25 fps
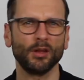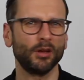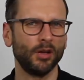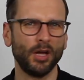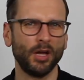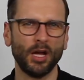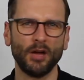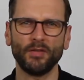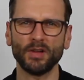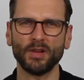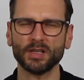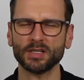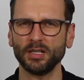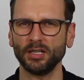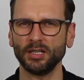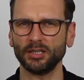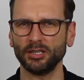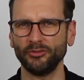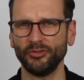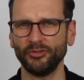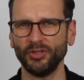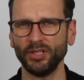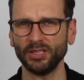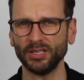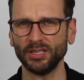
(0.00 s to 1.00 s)
Ja, was halt
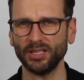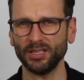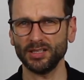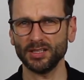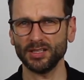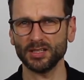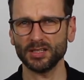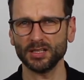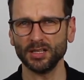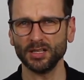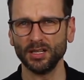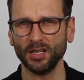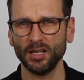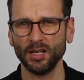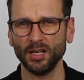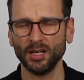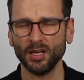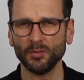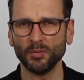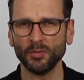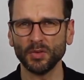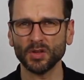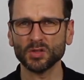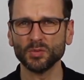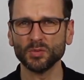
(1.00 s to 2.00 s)
gefehlt hat, ist
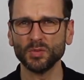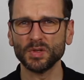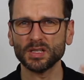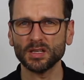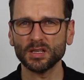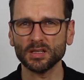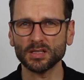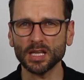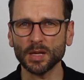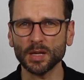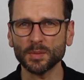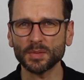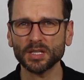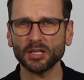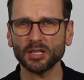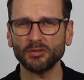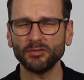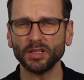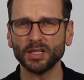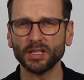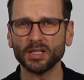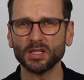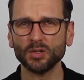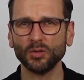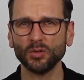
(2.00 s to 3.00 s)
mal so ein bisschen
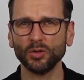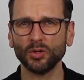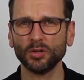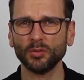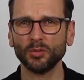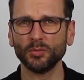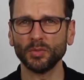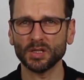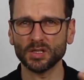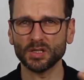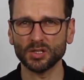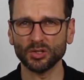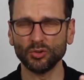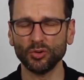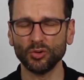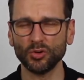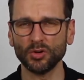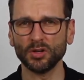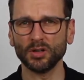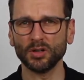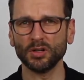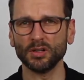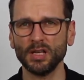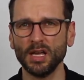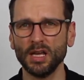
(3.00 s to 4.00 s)
Selbstreflexion, mal zu
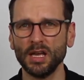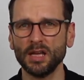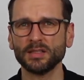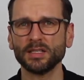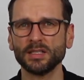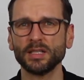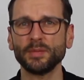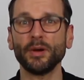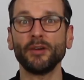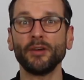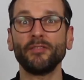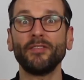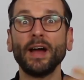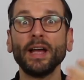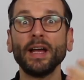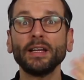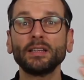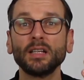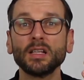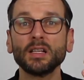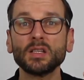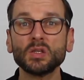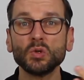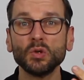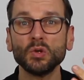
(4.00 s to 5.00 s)
gucken, sich mal
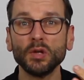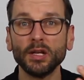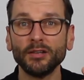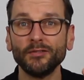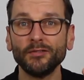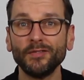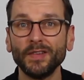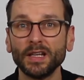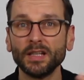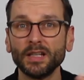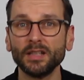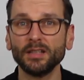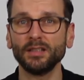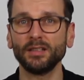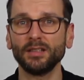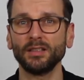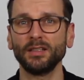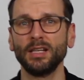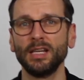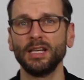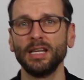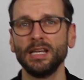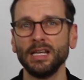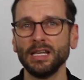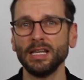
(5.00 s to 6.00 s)
weiterzuentwickeln.
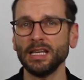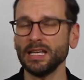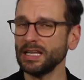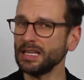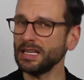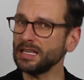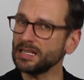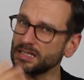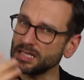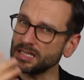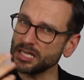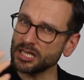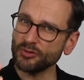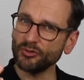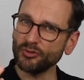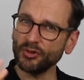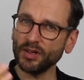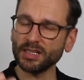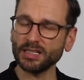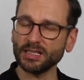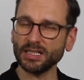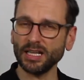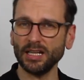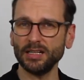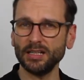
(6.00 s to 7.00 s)
Ist das
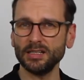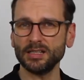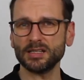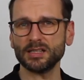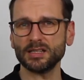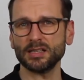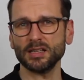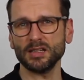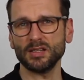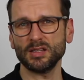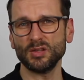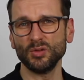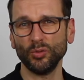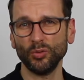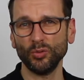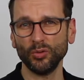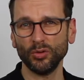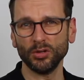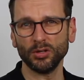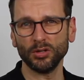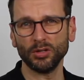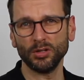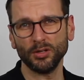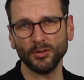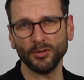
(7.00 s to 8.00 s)
vielleicht alles so,
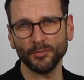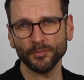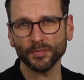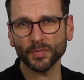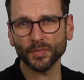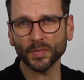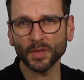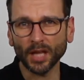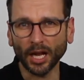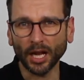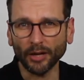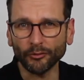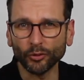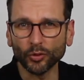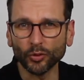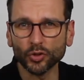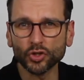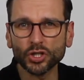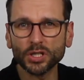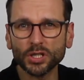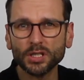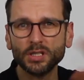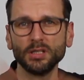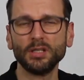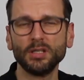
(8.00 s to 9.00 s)

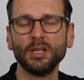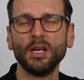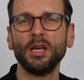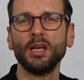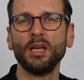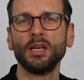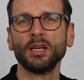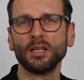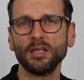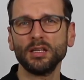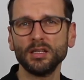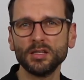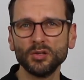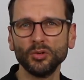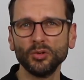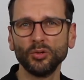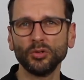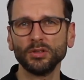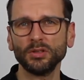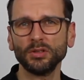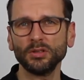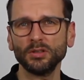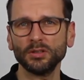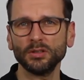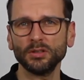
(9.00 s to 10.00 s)
Anführungsstrichen,
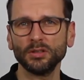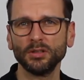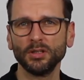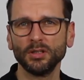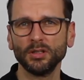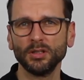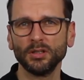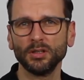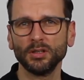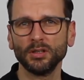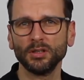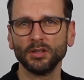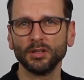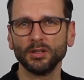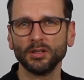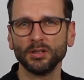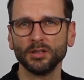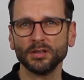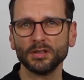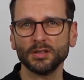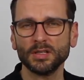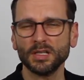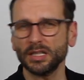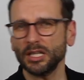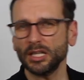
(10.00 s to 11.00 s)
gesund?
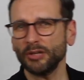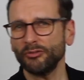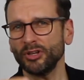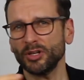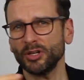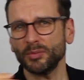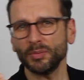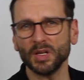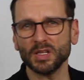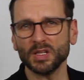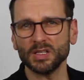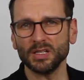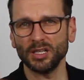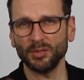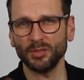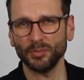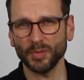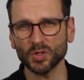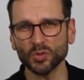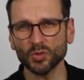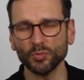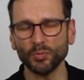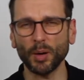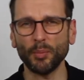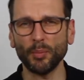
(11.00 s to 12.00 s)
Sind da vielleicht mal, sind nicht mal
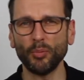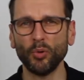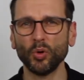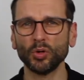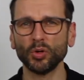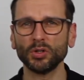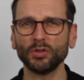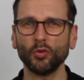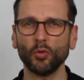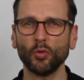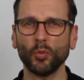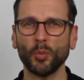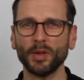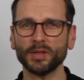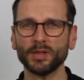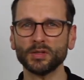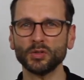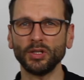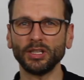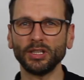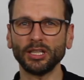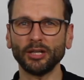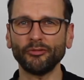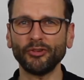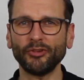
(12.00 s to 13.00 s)
so ein paar Punkte, wo man mal so
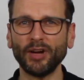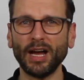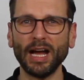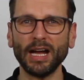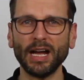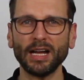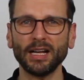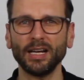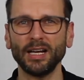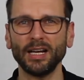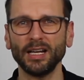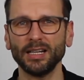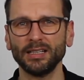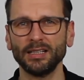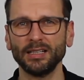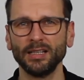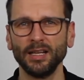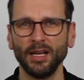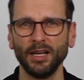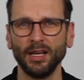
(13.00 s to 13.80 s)
hinterfragen kann,